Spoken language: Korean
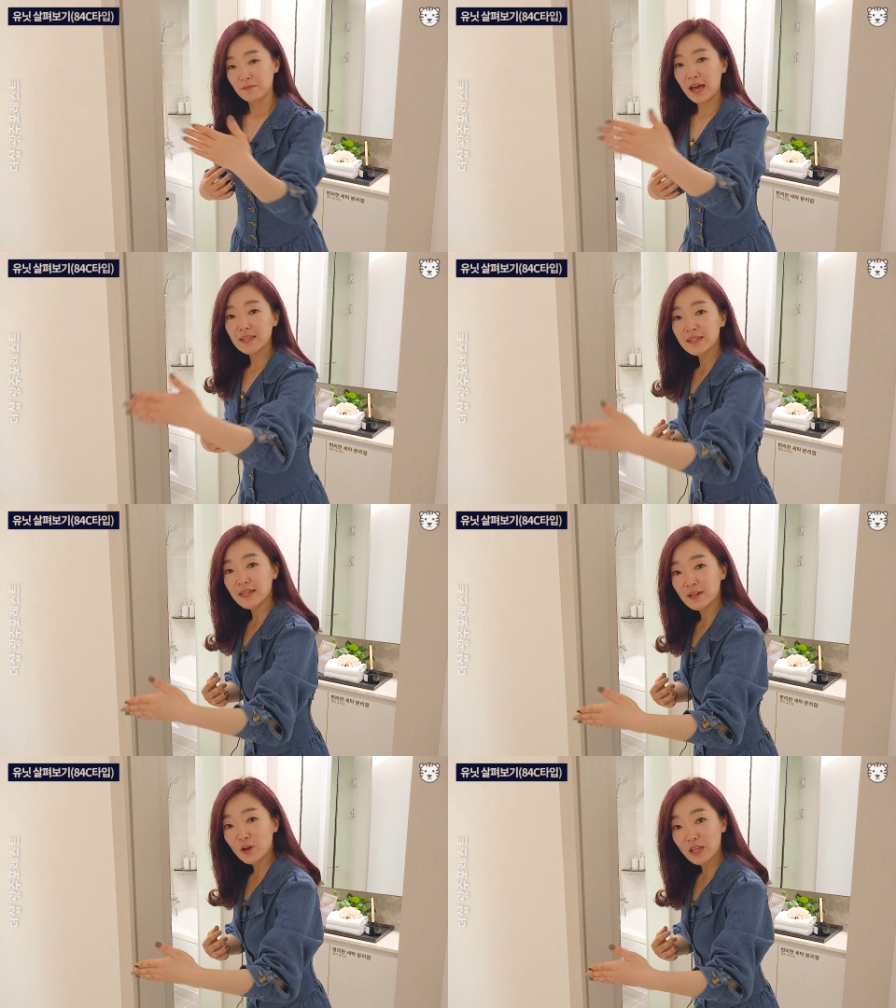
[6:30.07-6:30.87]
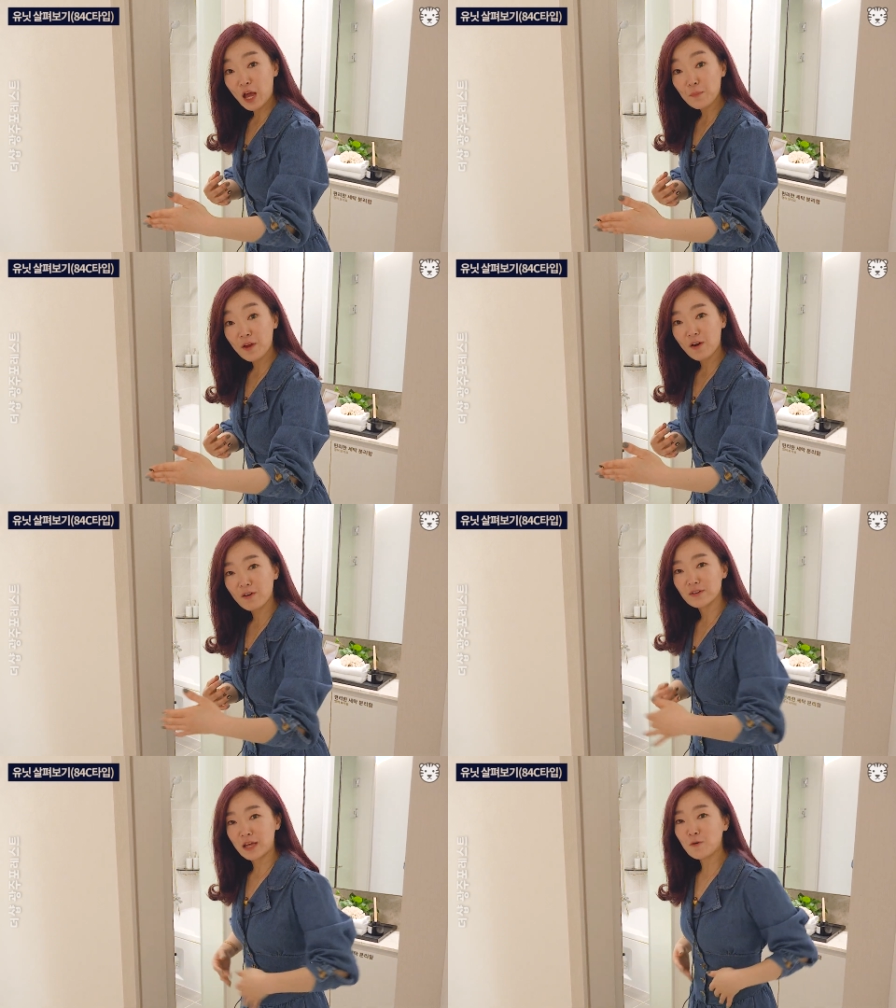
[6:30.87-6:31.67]
아들이 있거나
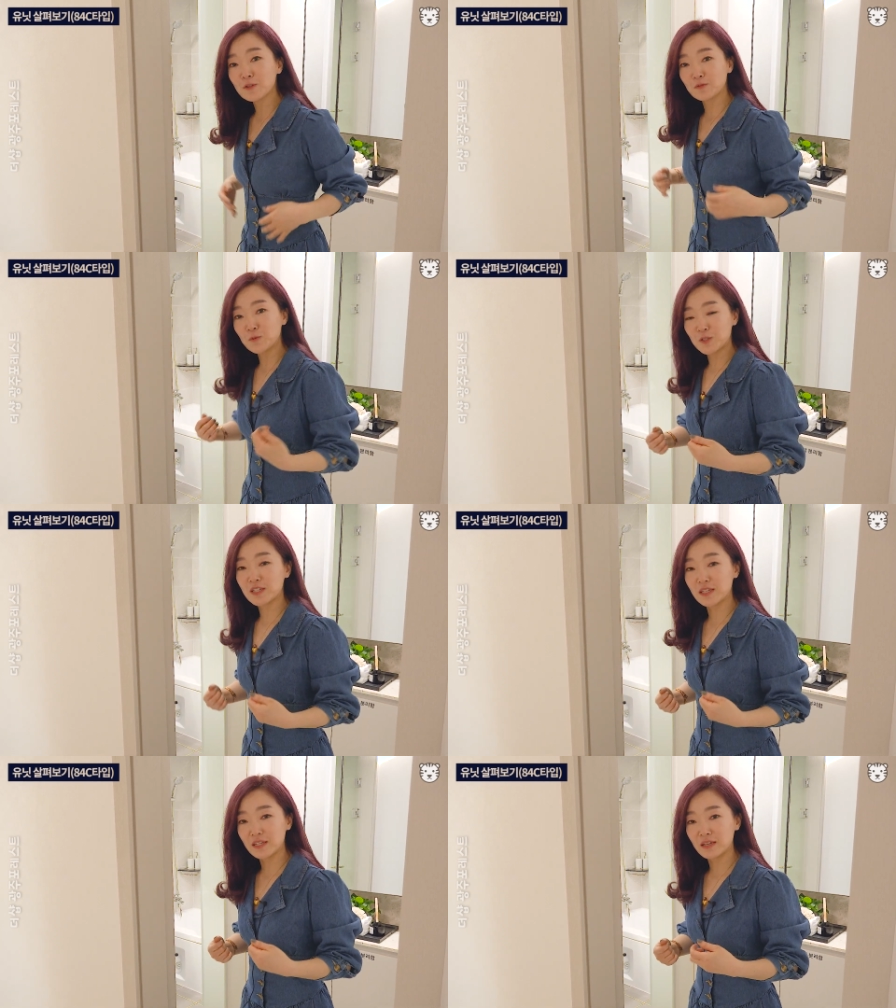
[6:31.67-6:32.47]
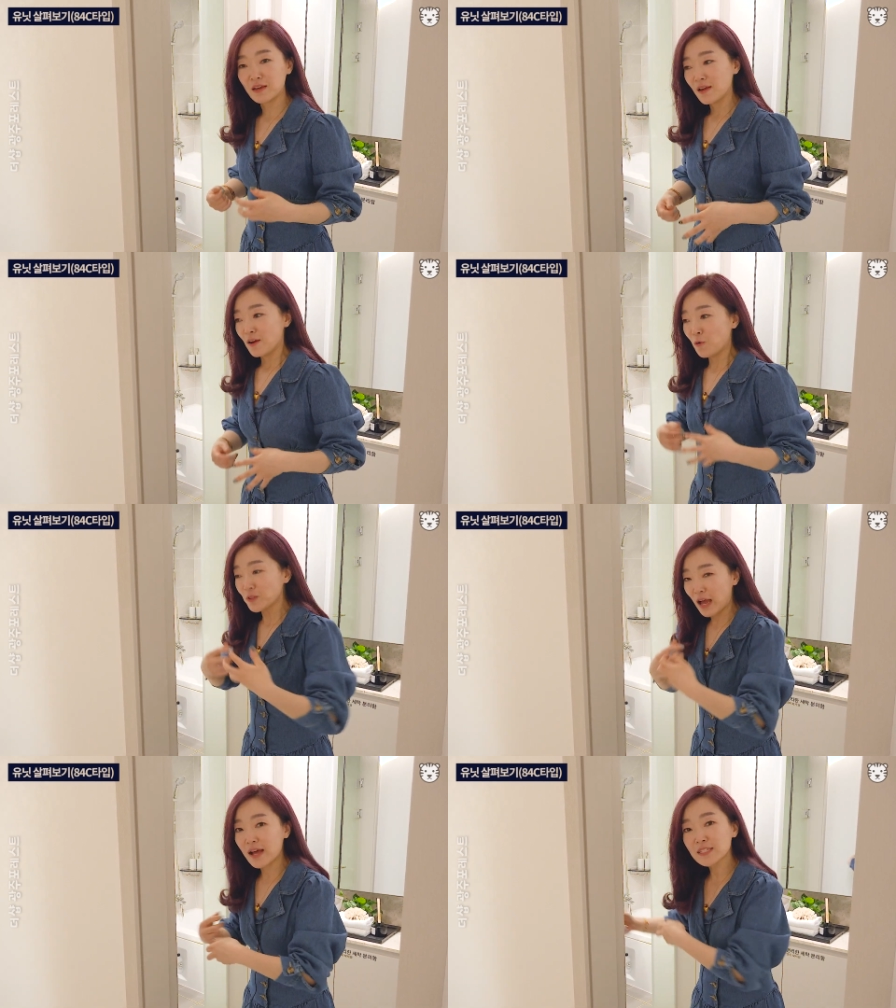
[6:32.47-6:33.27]
하면 나올 때 솔직히 옷
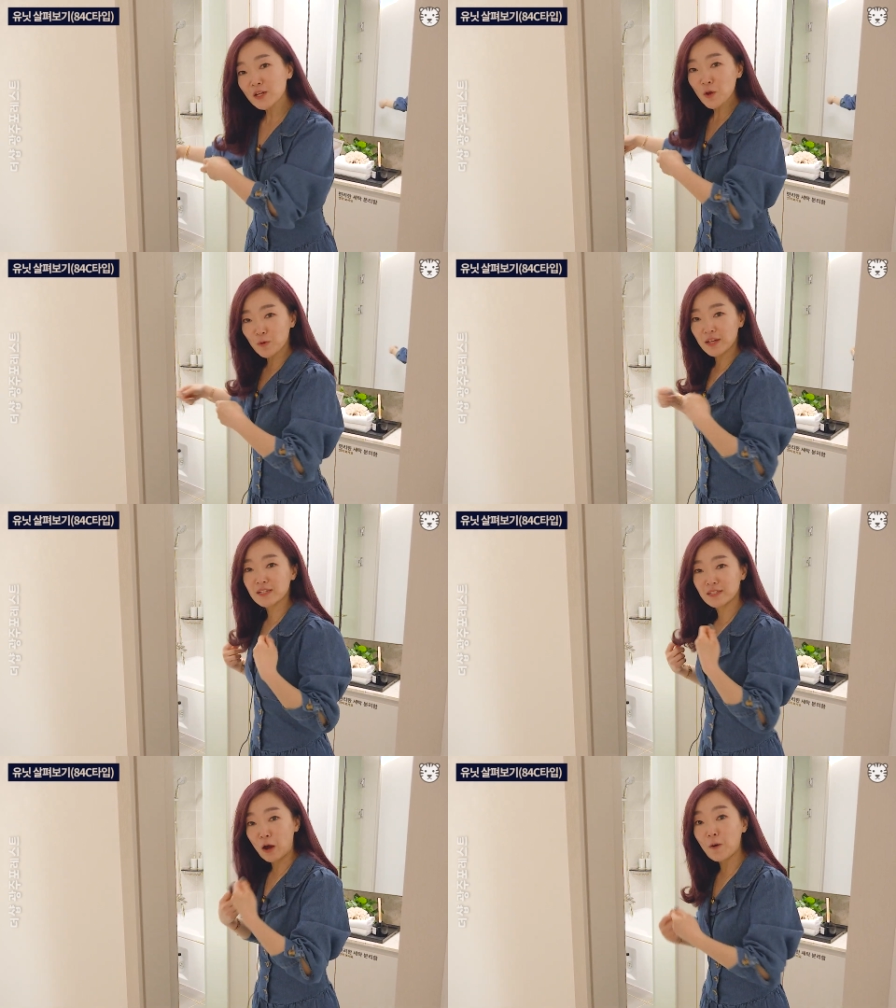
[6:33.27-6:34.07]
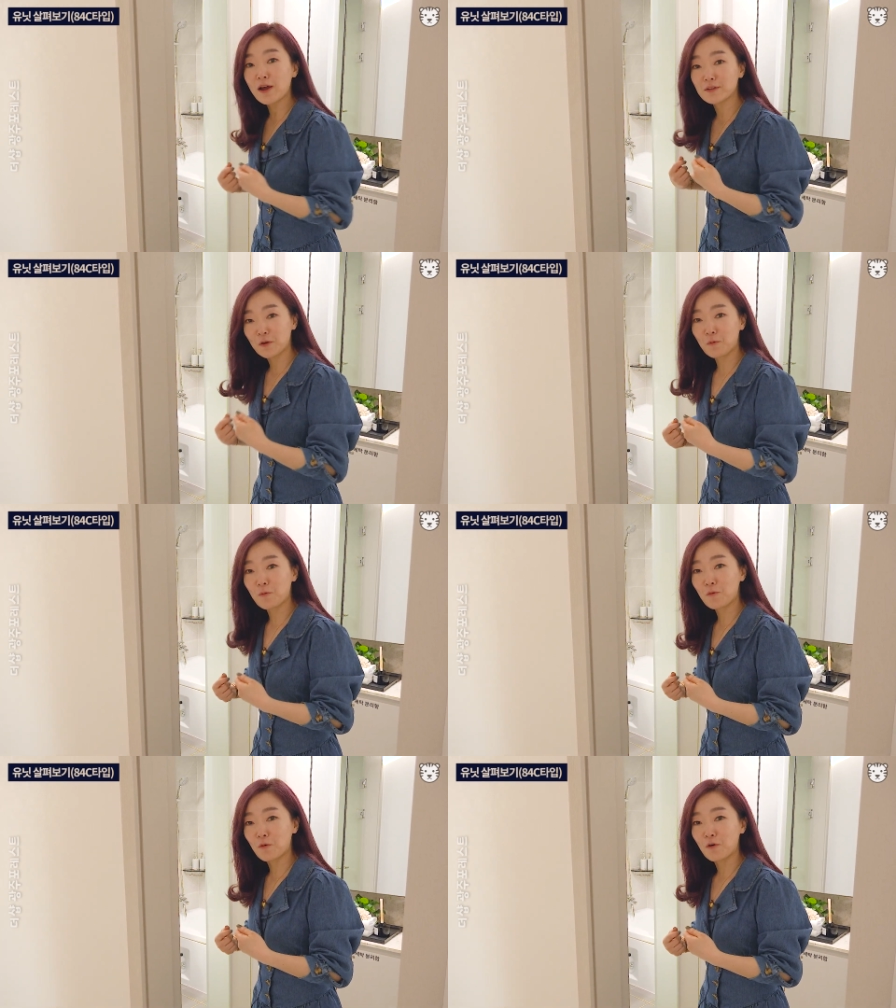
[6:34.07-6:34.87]
다 차려입고 안에서 나와야
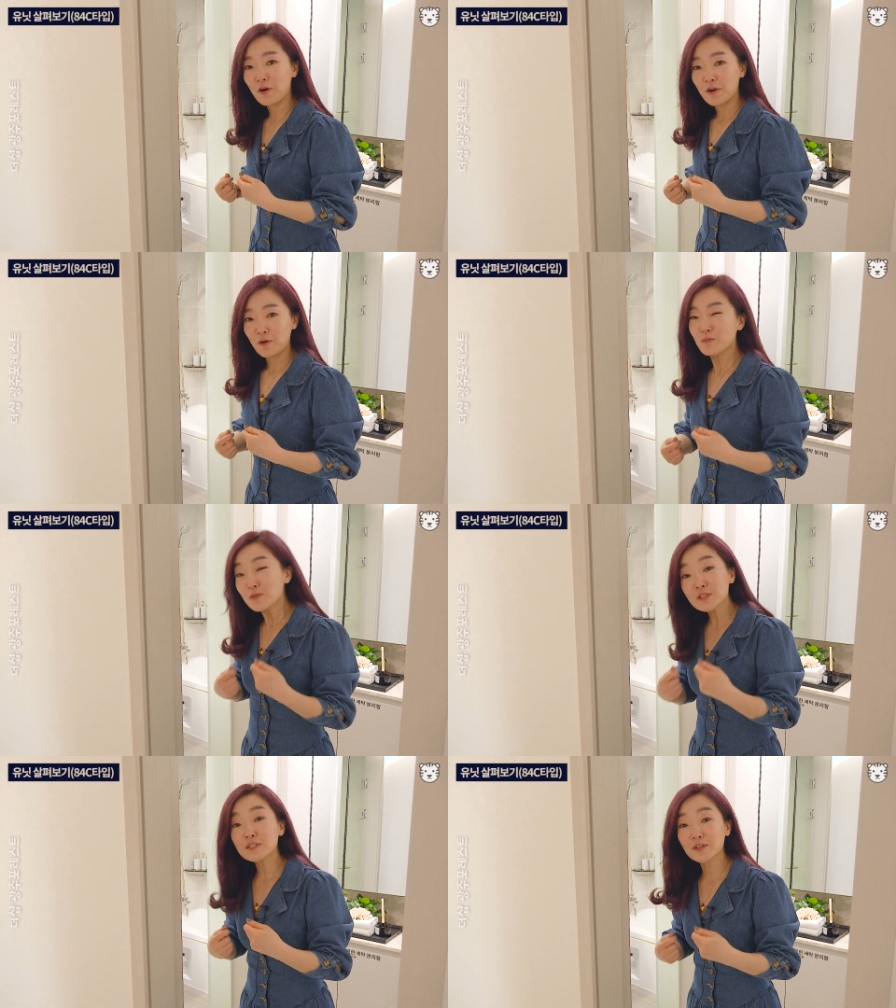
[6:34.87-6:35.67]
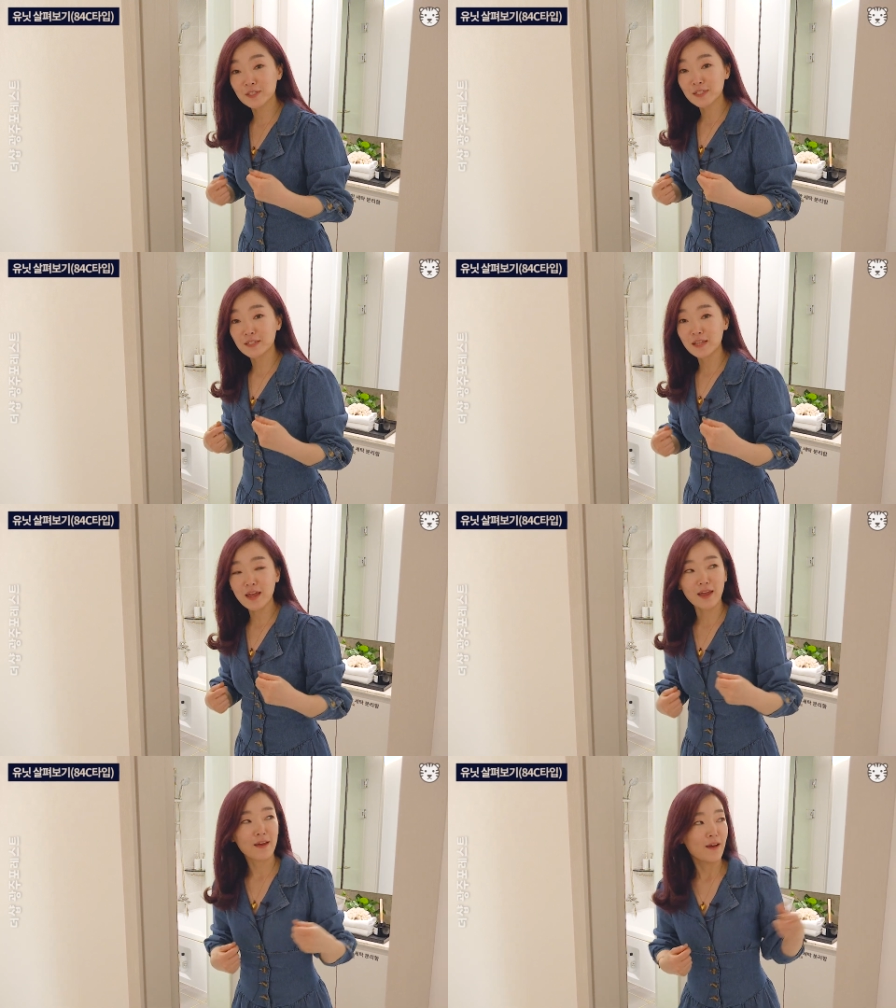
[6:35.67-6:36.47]
되고 엄청 신경
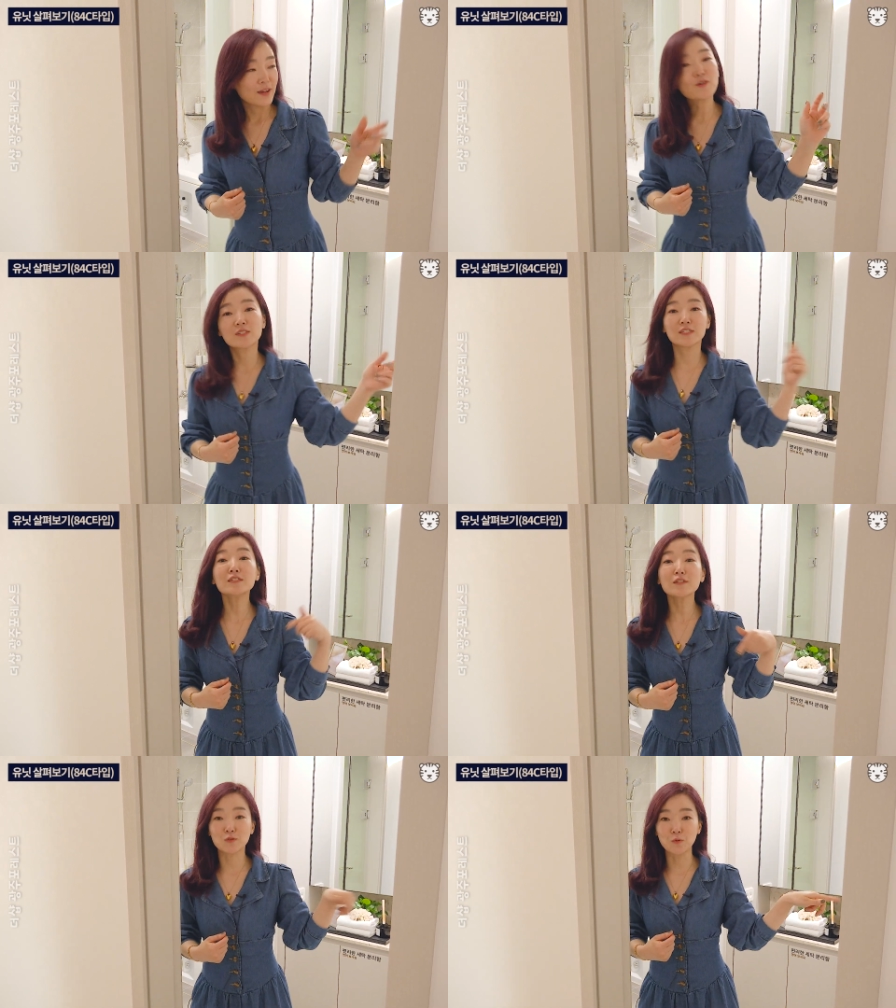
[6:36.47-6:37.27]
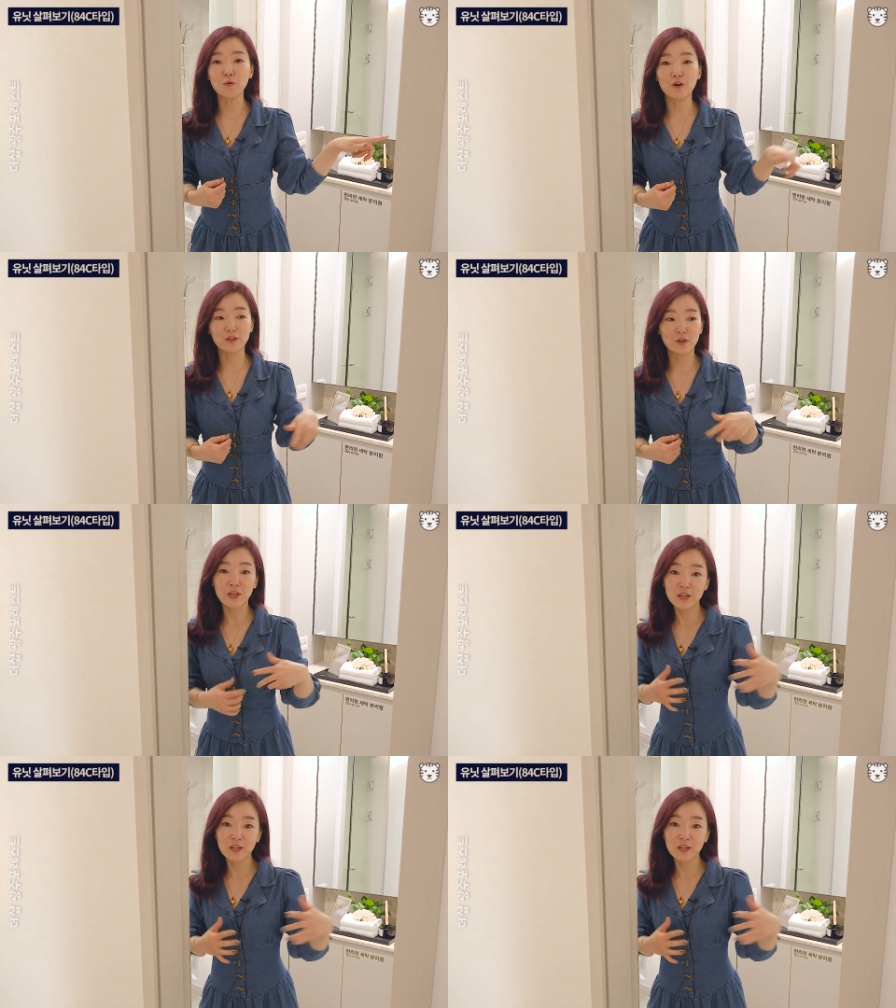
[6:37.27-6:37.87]
쓰이는데 이건 진짜 좋은 것 같아요.